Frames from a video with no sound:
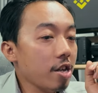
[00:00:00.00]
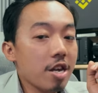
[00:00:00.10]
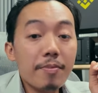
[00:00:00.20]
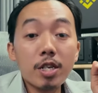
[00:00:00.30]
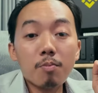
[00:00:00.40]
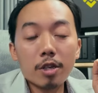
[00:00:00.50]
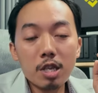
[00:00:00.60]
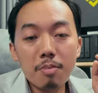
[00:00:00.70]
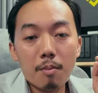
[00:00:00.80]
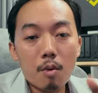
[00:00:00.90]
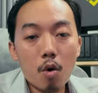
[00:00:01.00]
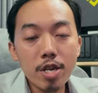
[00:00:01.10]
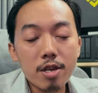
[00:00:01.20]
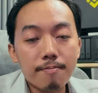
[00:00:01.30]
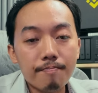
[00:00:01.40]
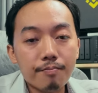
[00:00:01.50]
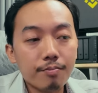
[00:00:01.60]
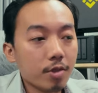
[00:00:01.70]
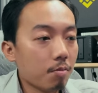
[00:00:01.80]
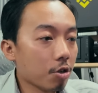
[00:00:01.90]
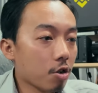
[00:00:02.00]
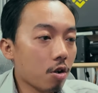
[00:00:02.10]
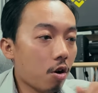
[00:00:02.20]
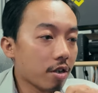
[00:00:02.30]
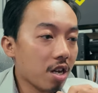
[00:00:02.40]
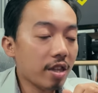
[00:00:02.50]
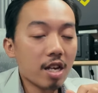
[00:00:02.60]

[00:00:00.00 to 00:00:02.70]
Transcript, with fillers: như vậy bị chừng nói tim bằng mũi chừng mà trong khỏi kế